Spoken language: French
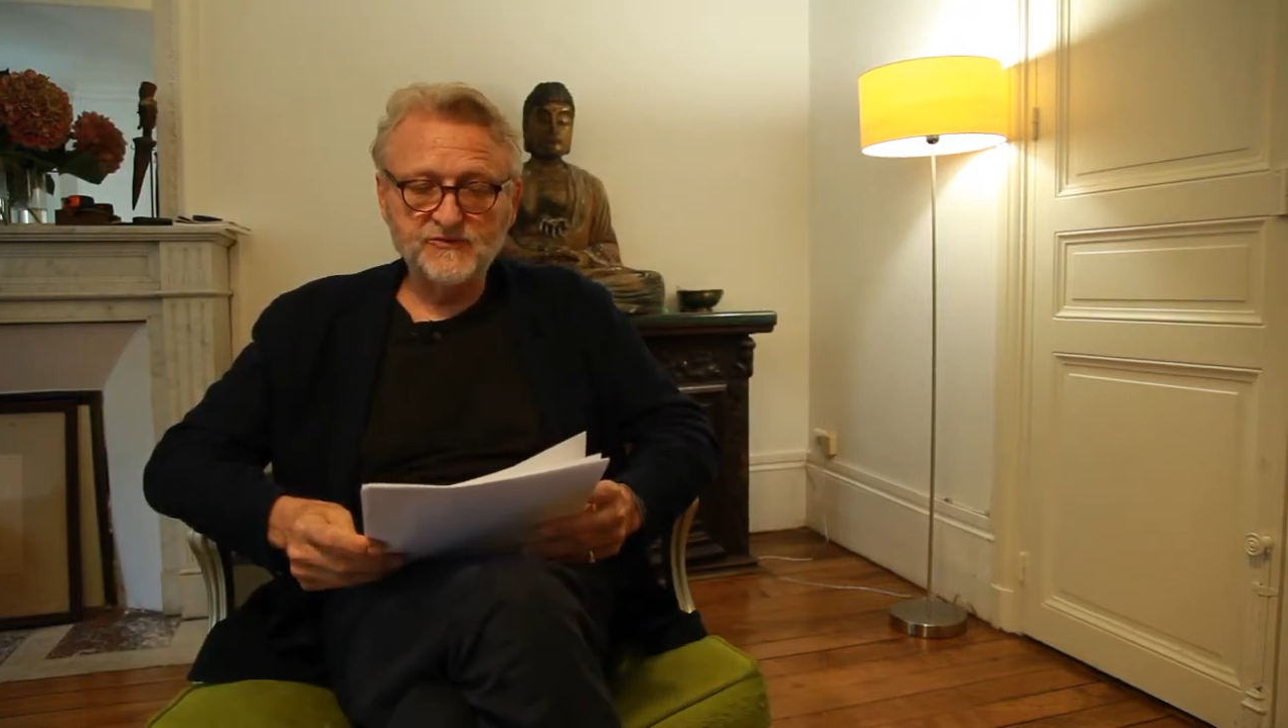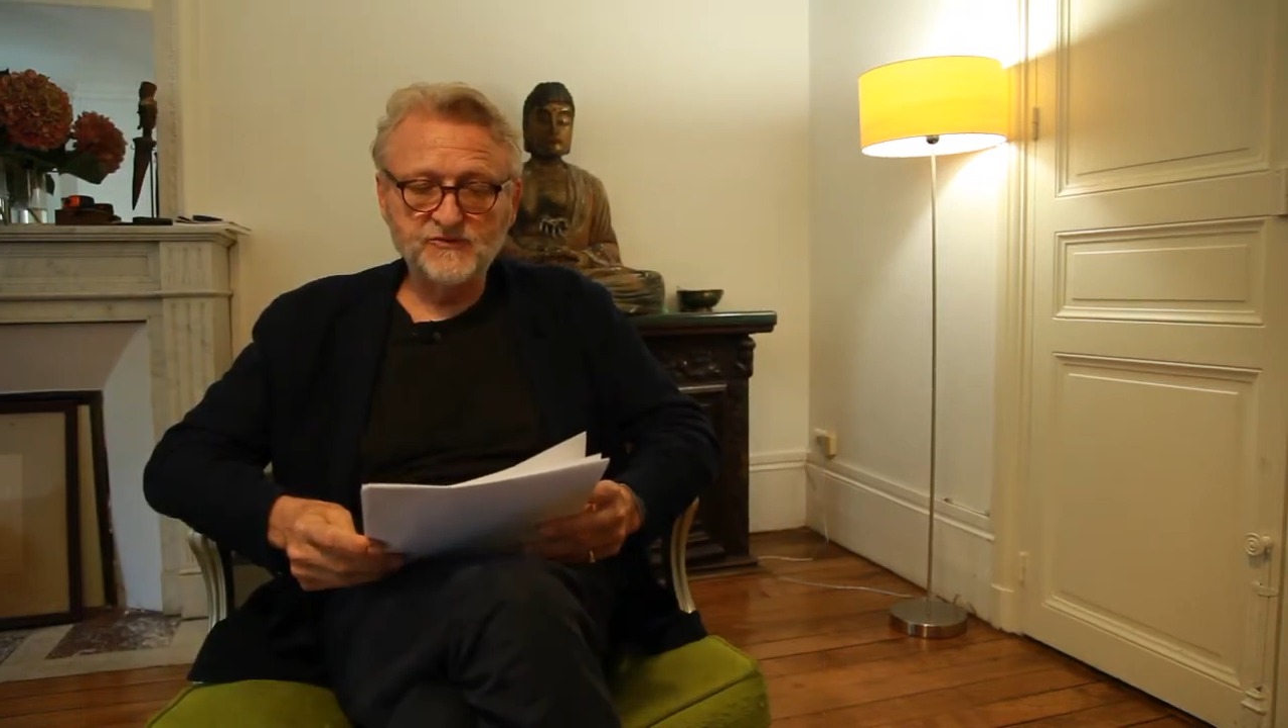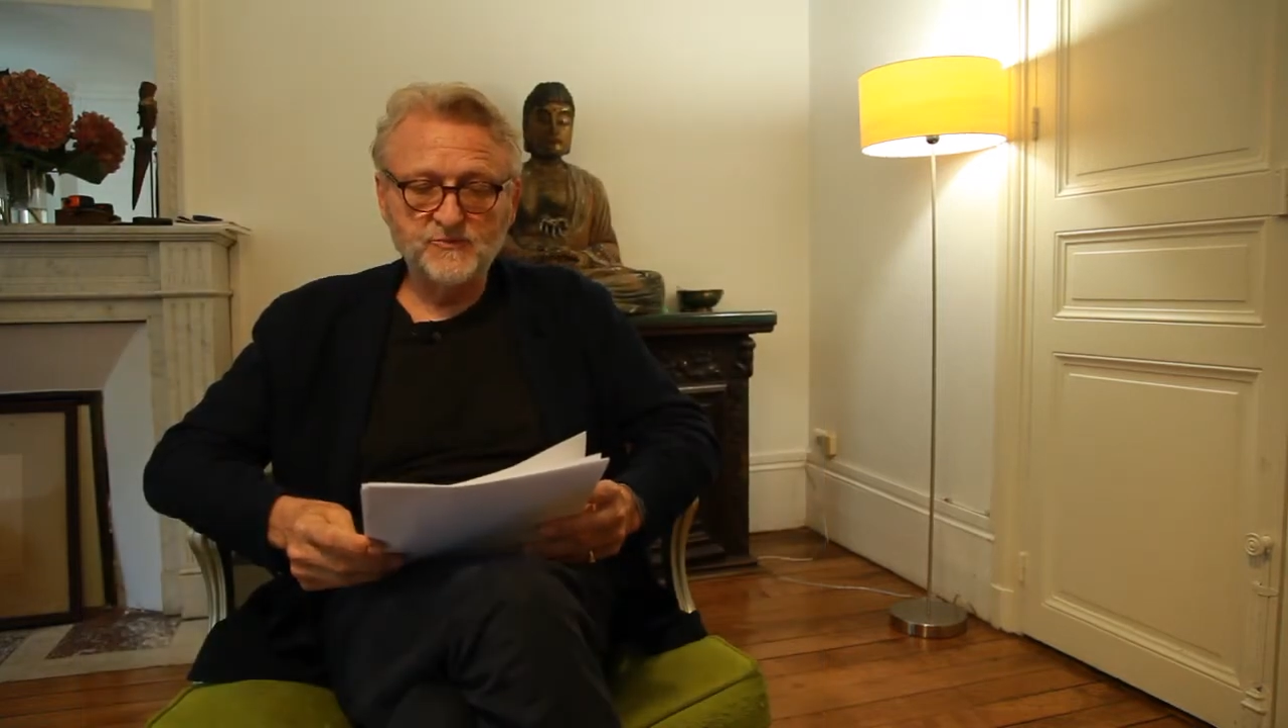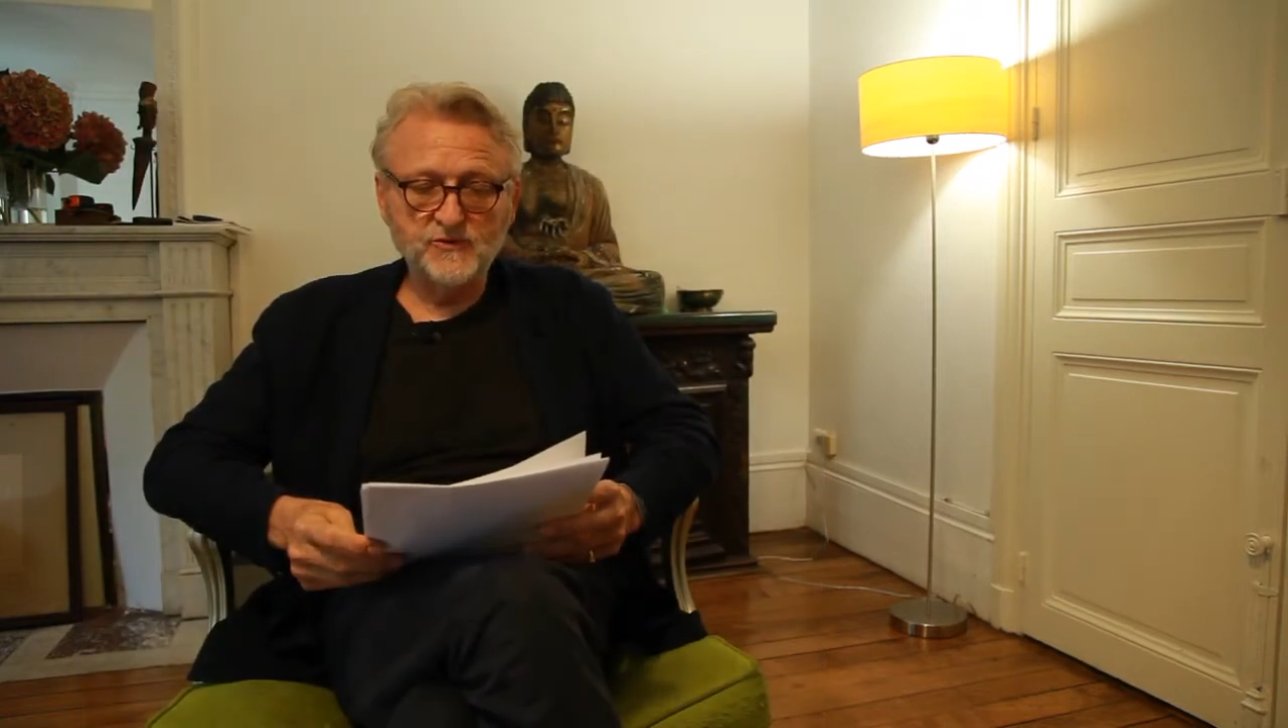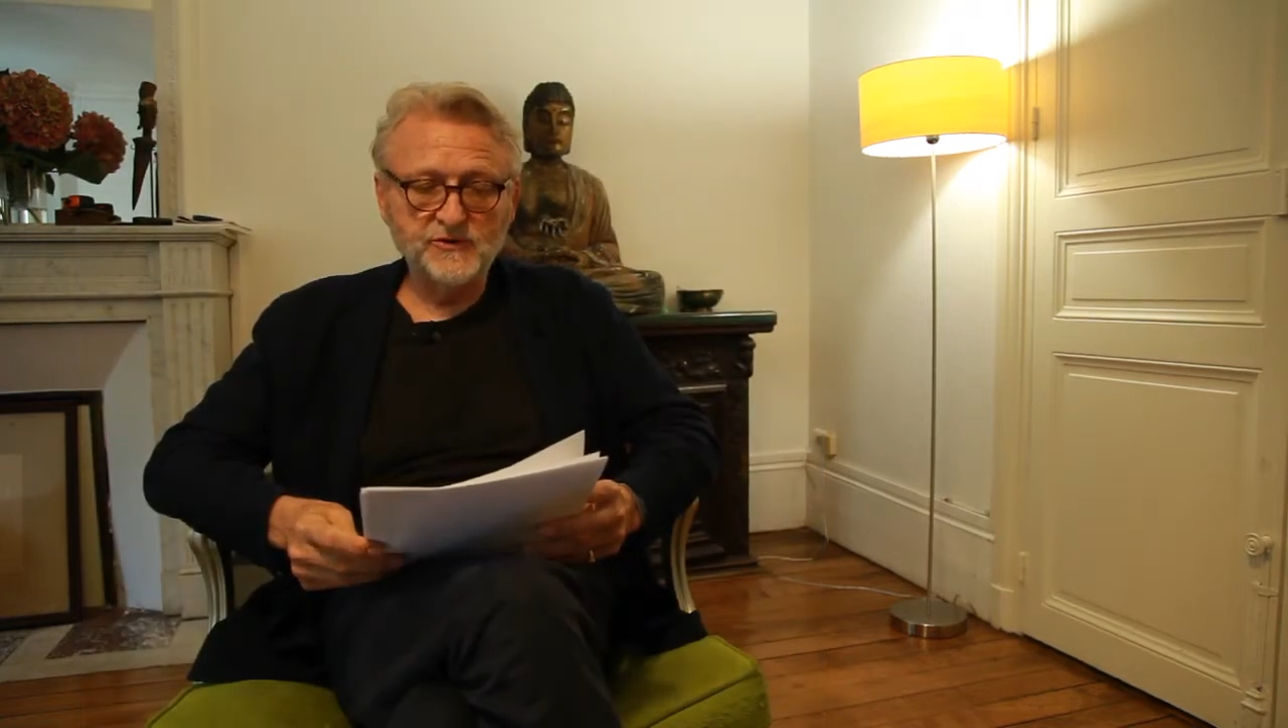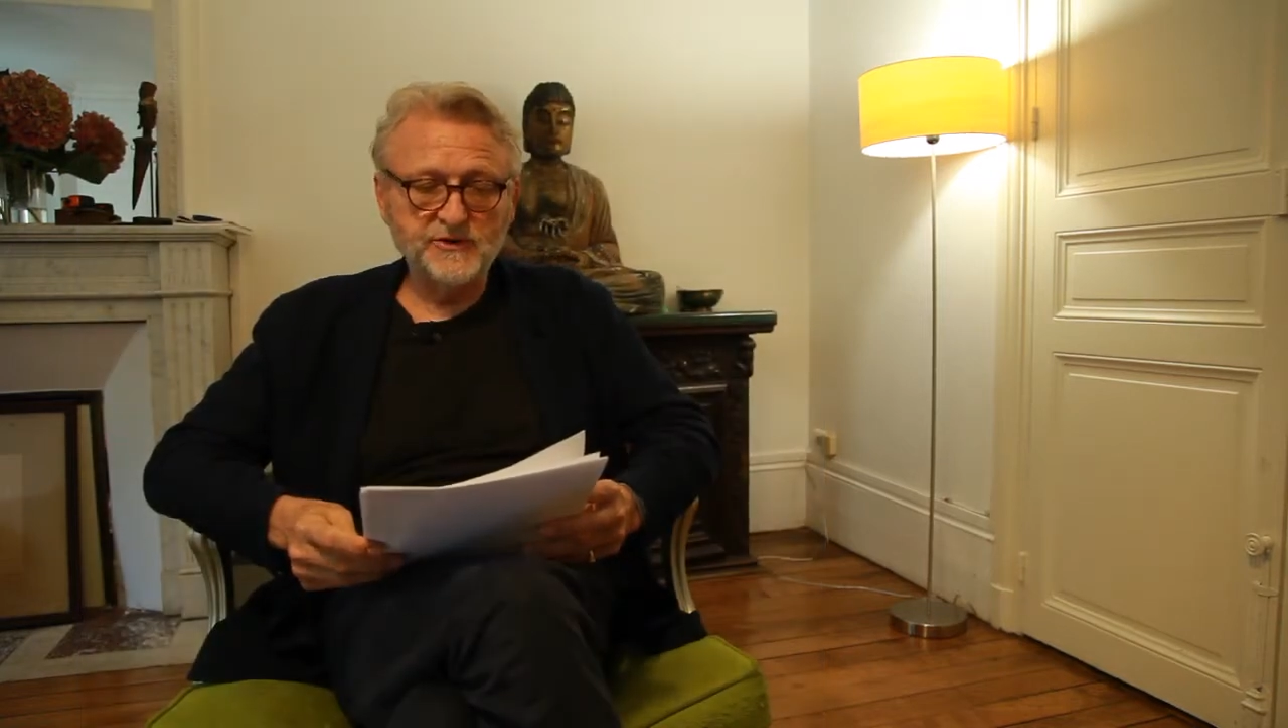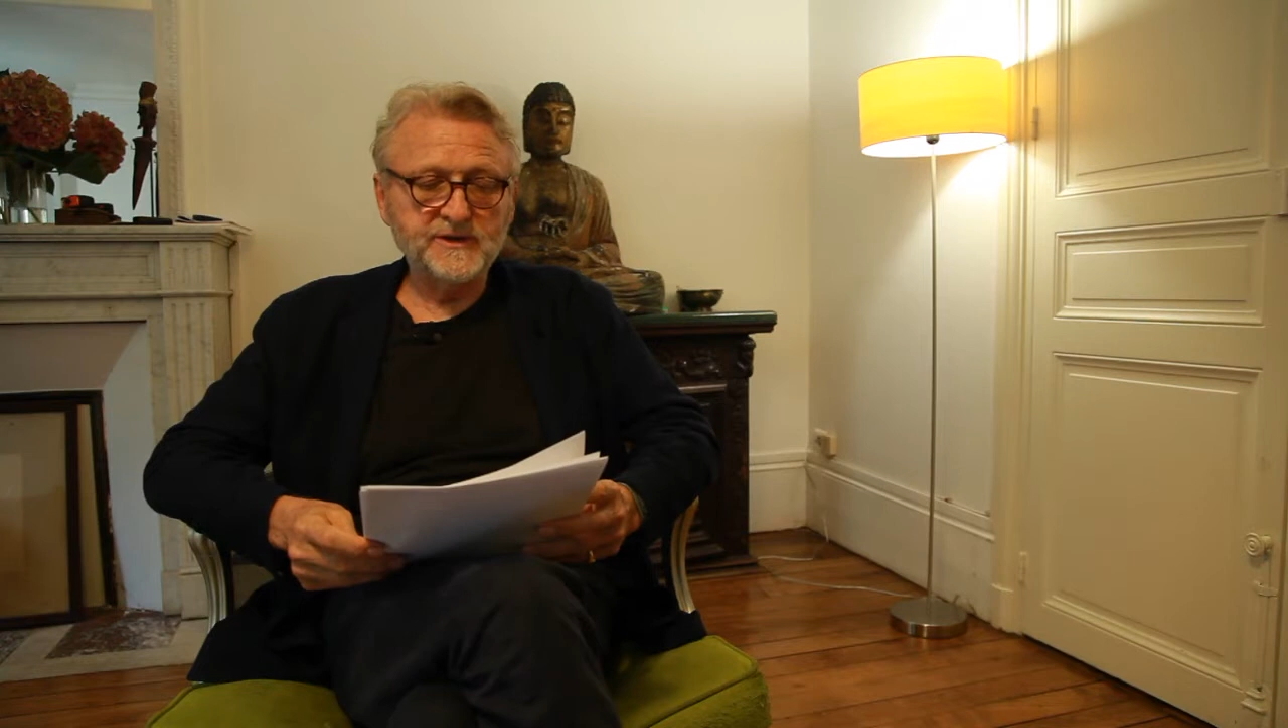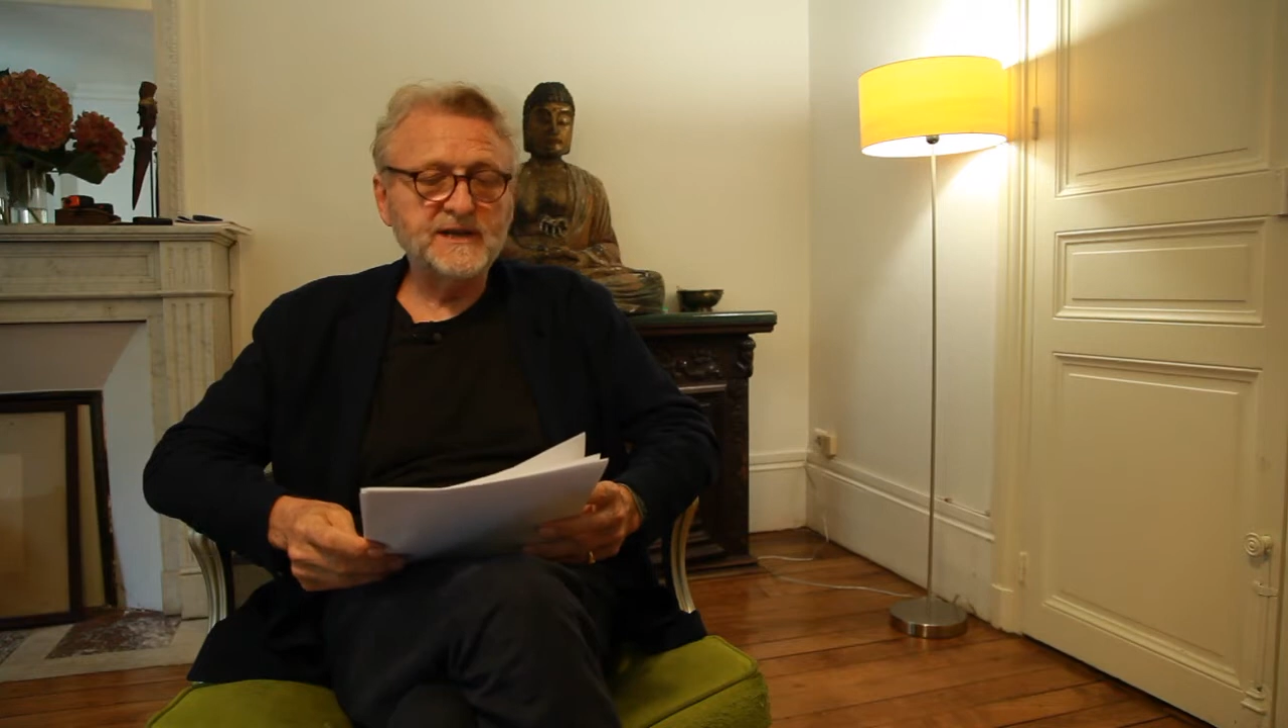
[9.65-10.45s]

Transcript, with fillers: du Bund,